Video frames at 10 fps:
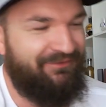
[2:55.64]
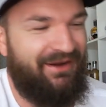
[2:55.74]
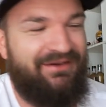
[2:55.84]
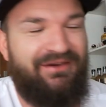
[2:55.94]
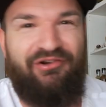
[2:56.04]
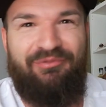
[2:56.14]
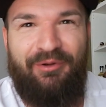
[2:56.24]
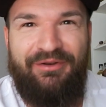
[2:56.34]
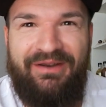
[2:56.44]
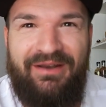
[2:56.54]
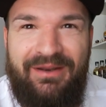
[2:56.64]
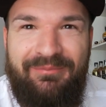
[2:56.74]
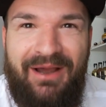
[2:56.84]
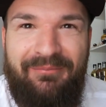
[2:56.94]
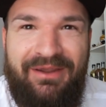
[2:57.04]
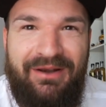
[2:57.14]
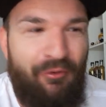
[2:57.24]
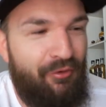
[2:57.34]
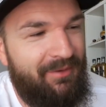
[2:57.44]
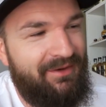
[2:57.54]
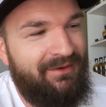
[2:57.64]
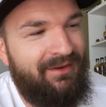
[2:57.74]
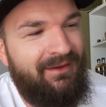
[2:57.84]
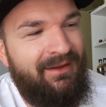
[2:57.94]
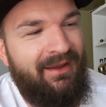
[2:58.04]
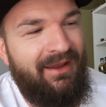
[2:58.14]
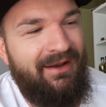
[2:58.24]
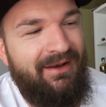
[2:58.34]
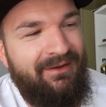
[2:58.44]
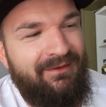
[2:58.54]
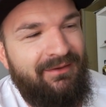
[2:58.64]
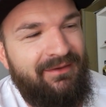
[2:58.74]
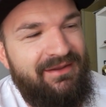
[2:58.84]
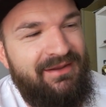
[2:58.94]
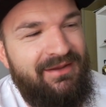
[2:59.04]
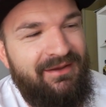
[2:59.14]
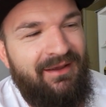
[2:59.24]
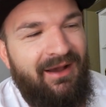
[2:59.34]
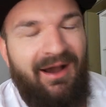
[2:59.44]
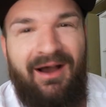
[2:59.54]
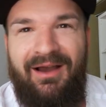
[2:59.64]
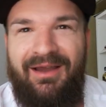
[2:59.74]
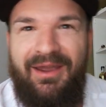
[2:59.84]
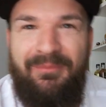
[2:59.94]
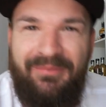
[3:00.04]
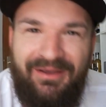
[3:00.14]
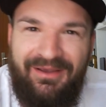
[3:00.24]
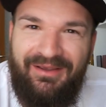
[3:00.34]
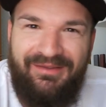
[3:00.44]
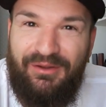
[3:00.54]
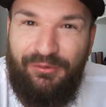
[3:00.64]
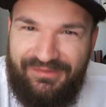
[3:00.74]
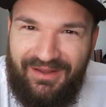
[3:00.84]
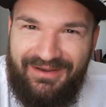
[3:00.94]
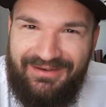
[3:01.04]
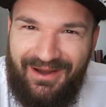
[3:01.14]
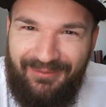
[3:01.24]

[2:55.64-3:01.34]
dann weitergesponnen, denn in dem Namen Kilhomen, L-I-A-M, ist auch sein